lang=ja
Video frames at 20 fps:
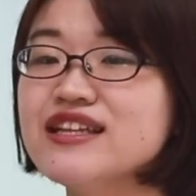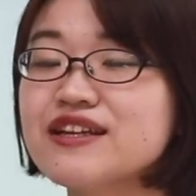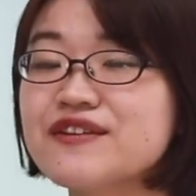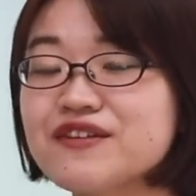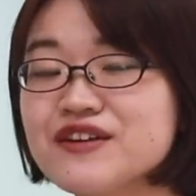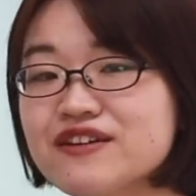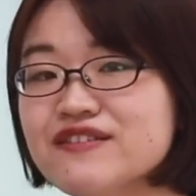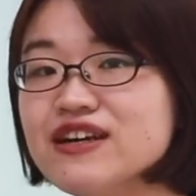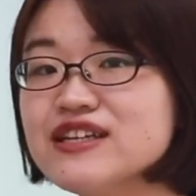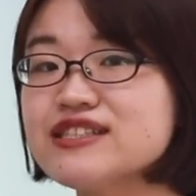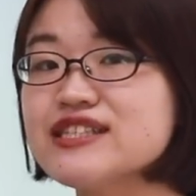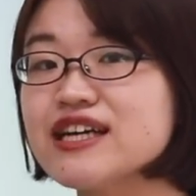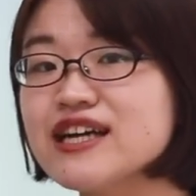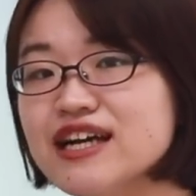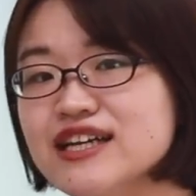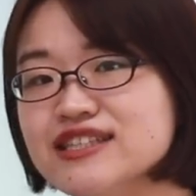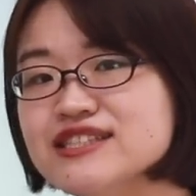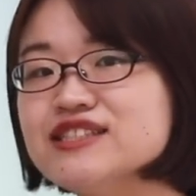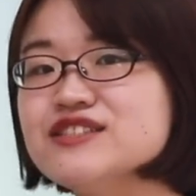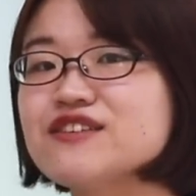でこれは社
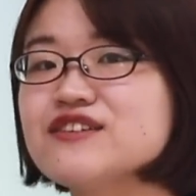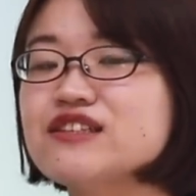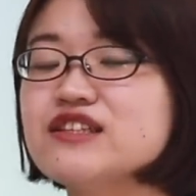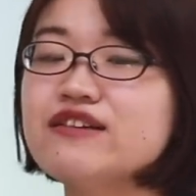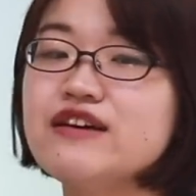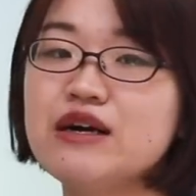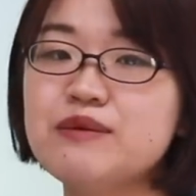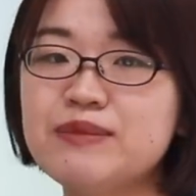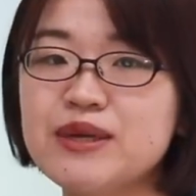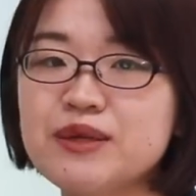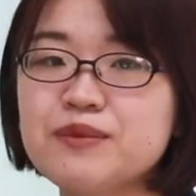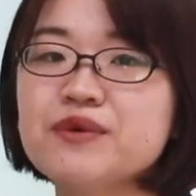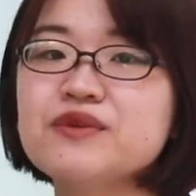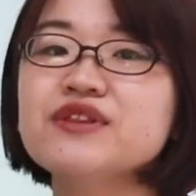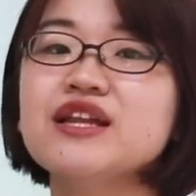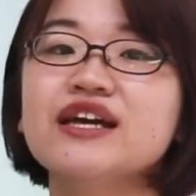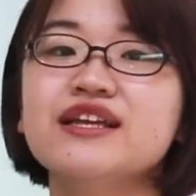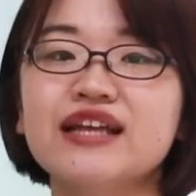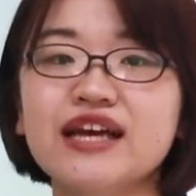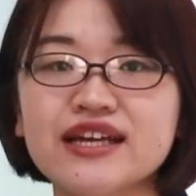会人の方はあんまり
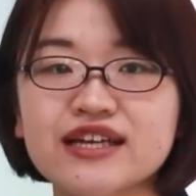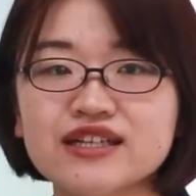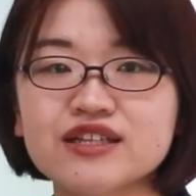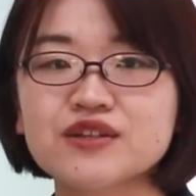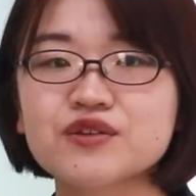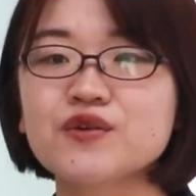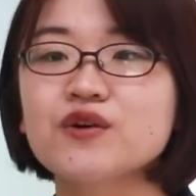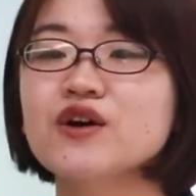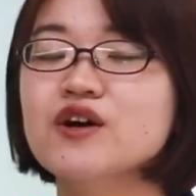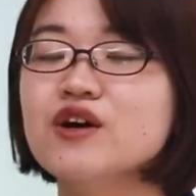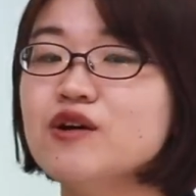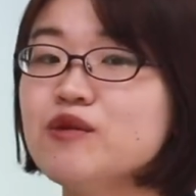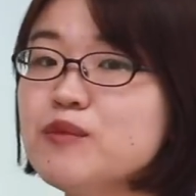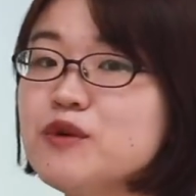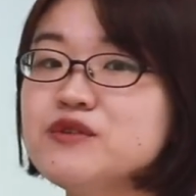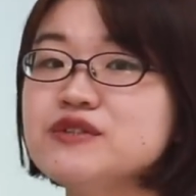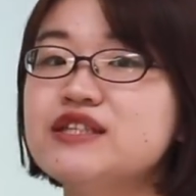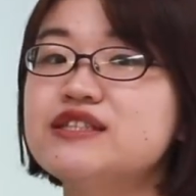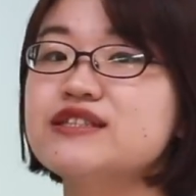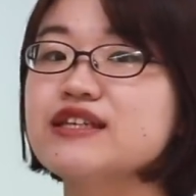問題ないかなと
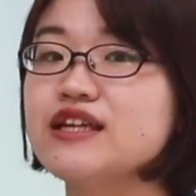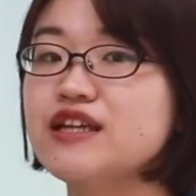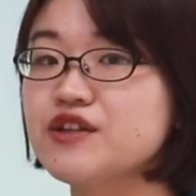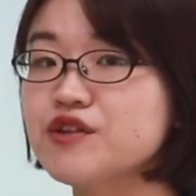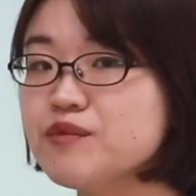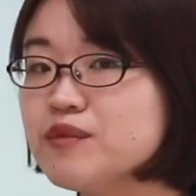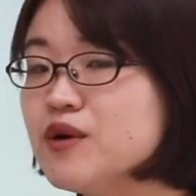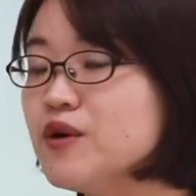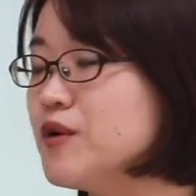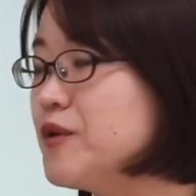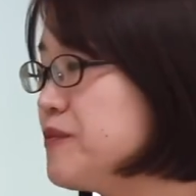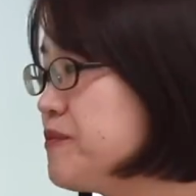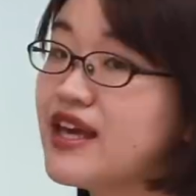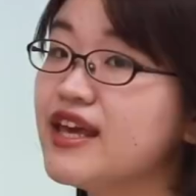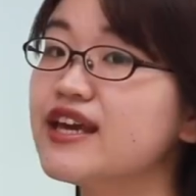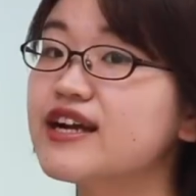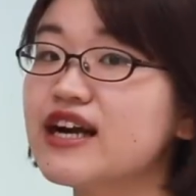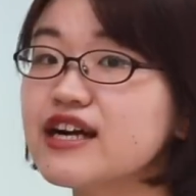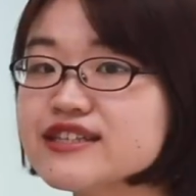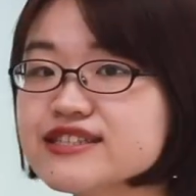思うんですけれども、
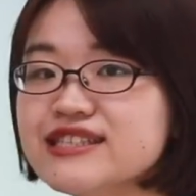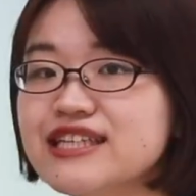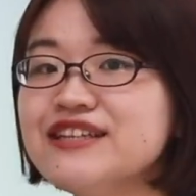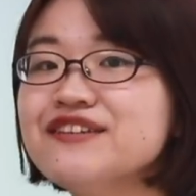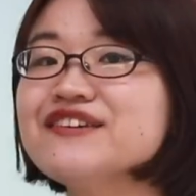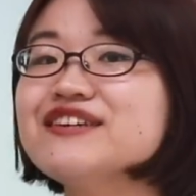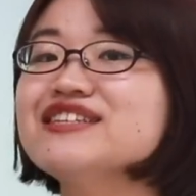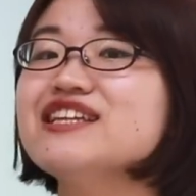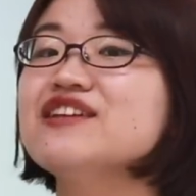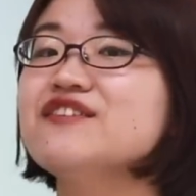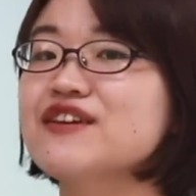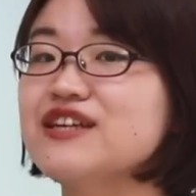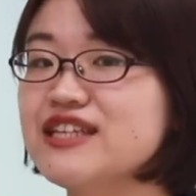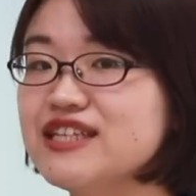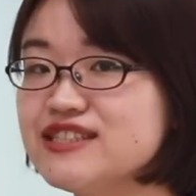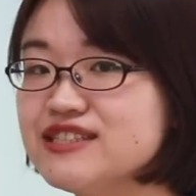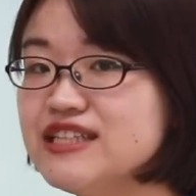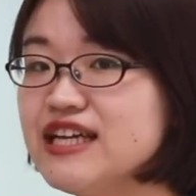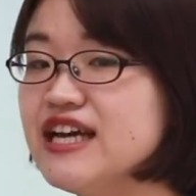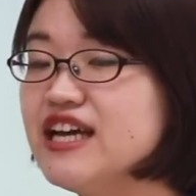え学生の方とか
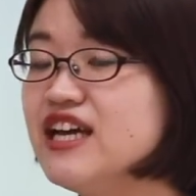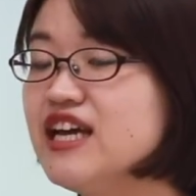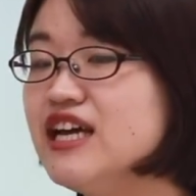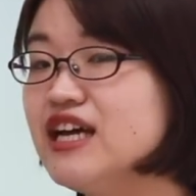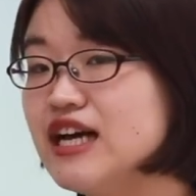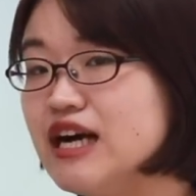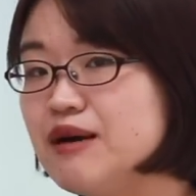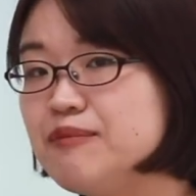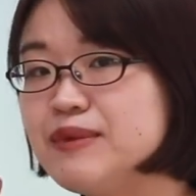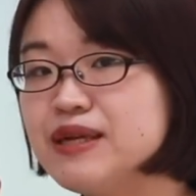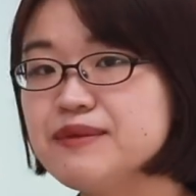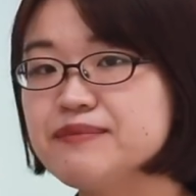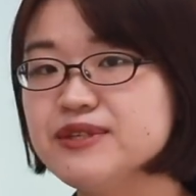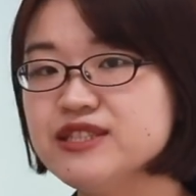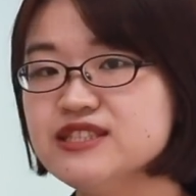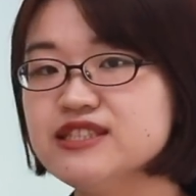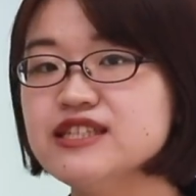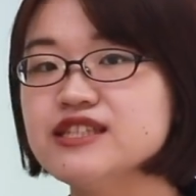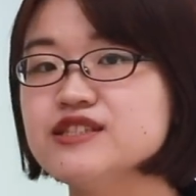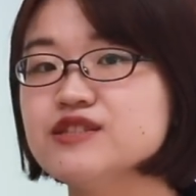ですねあんまり
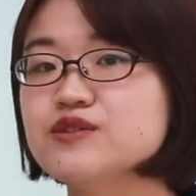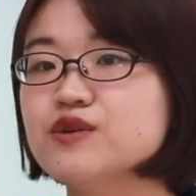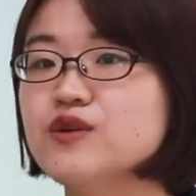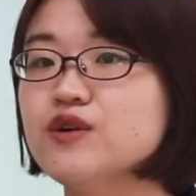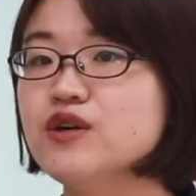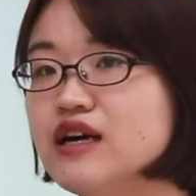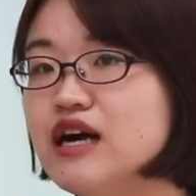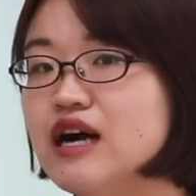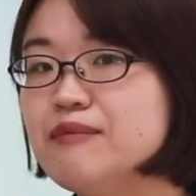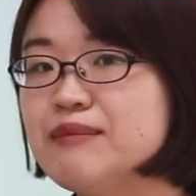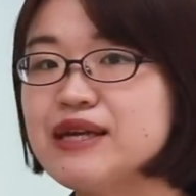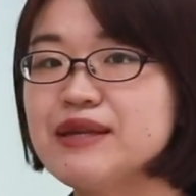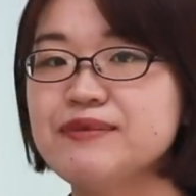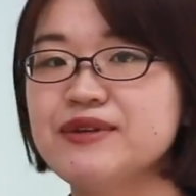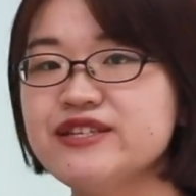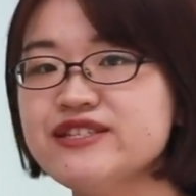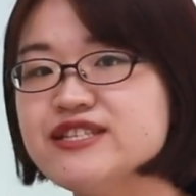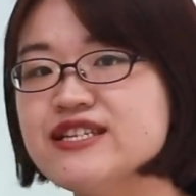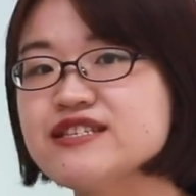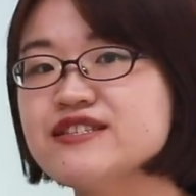ビジネスのあんまり
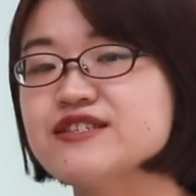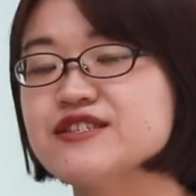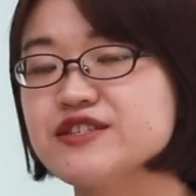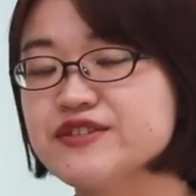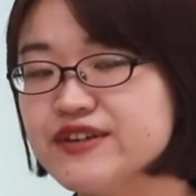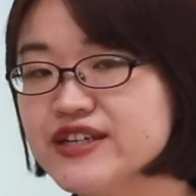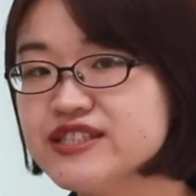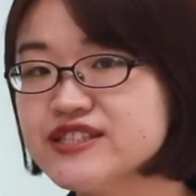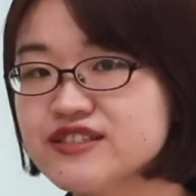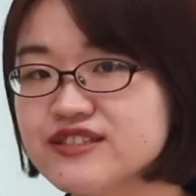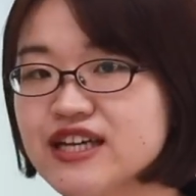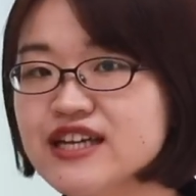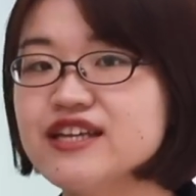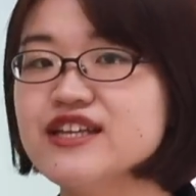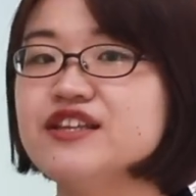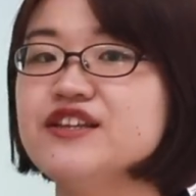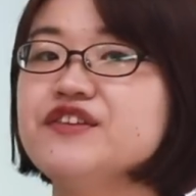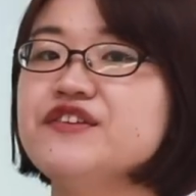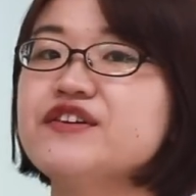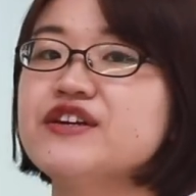ビジネスに詳しくな
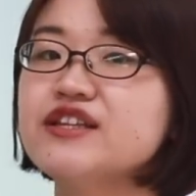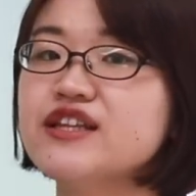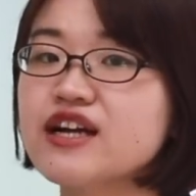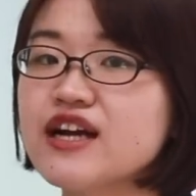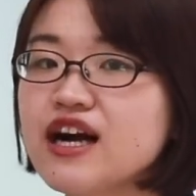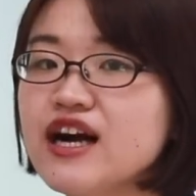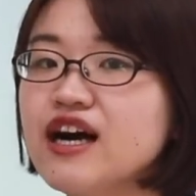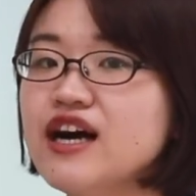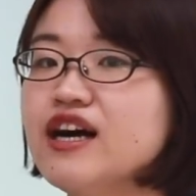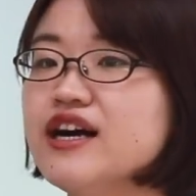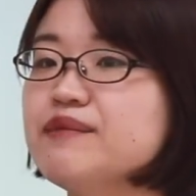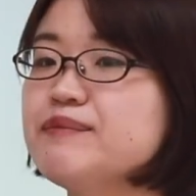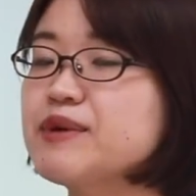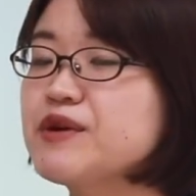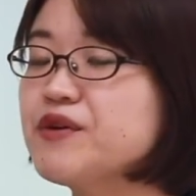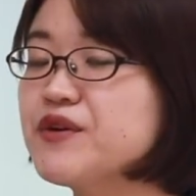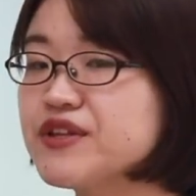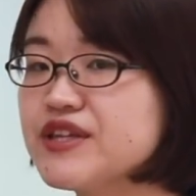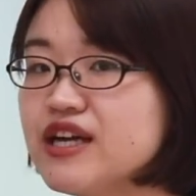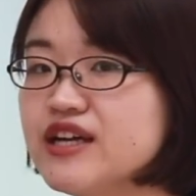いっていう方が、まあ、
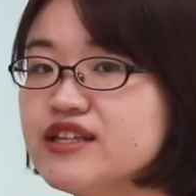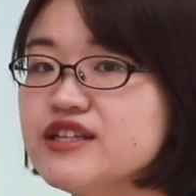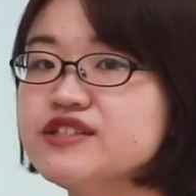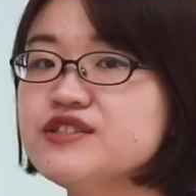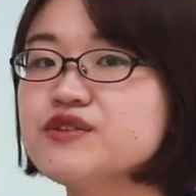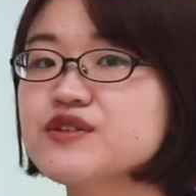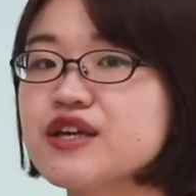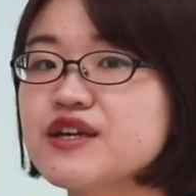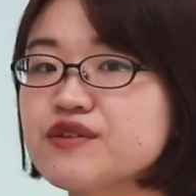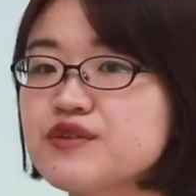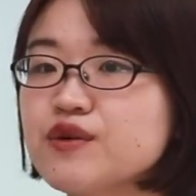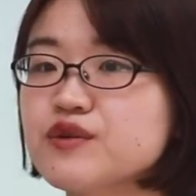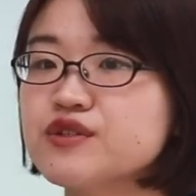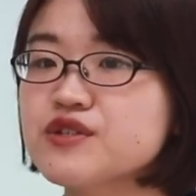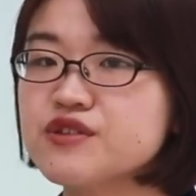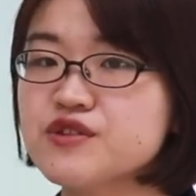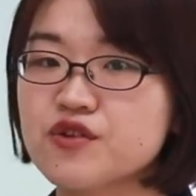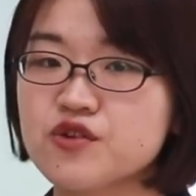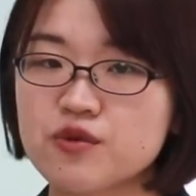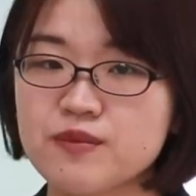こういった話を聞くと
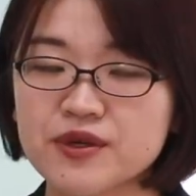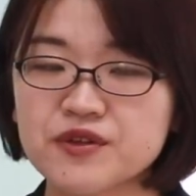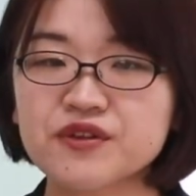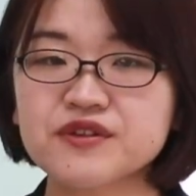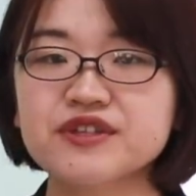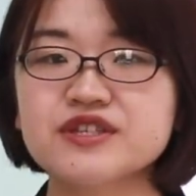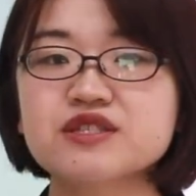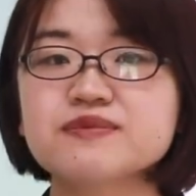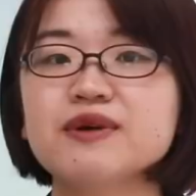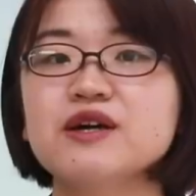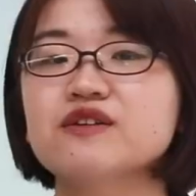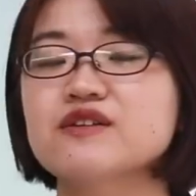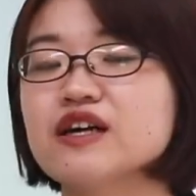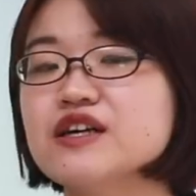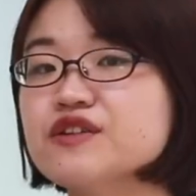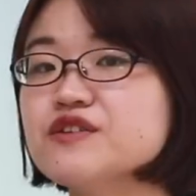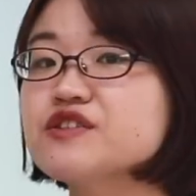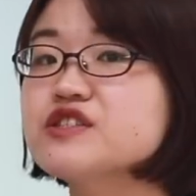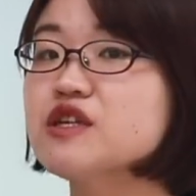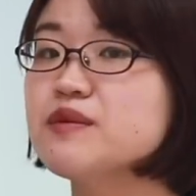ちょっと戸惑ってしまう
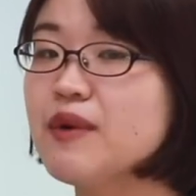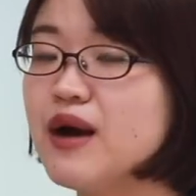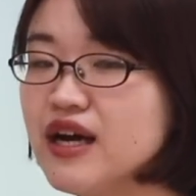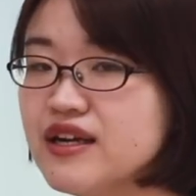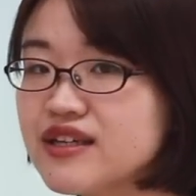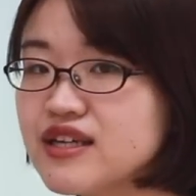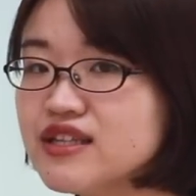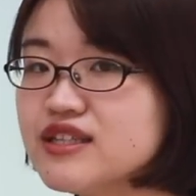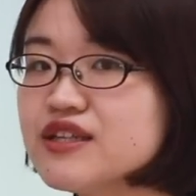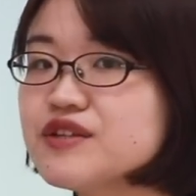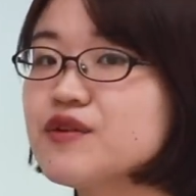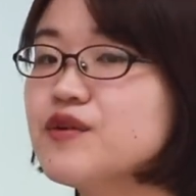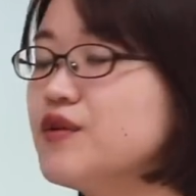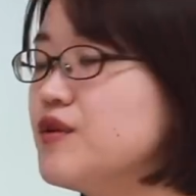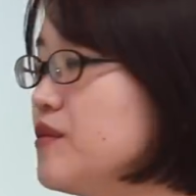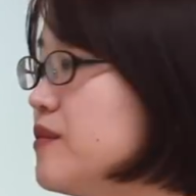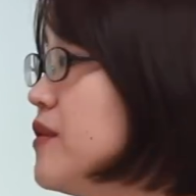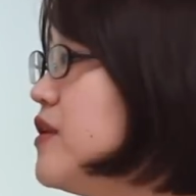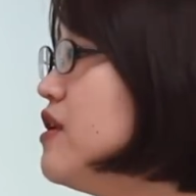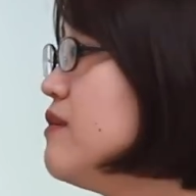可能性もあるかなと
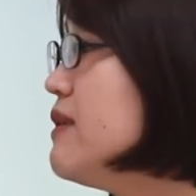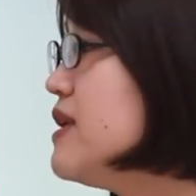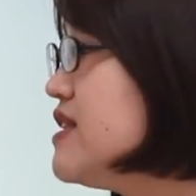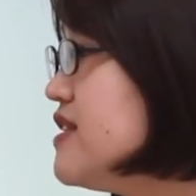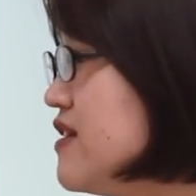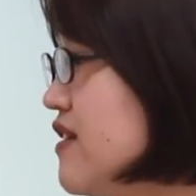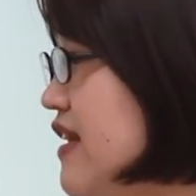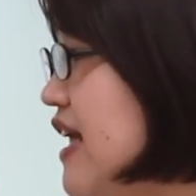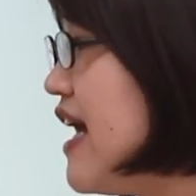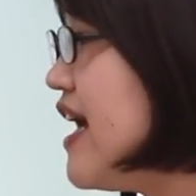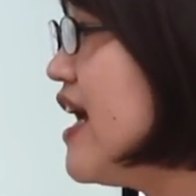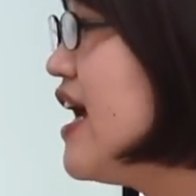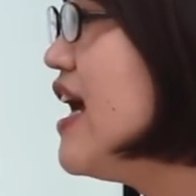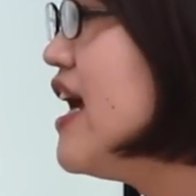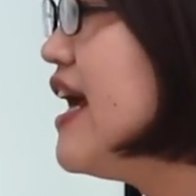思いますので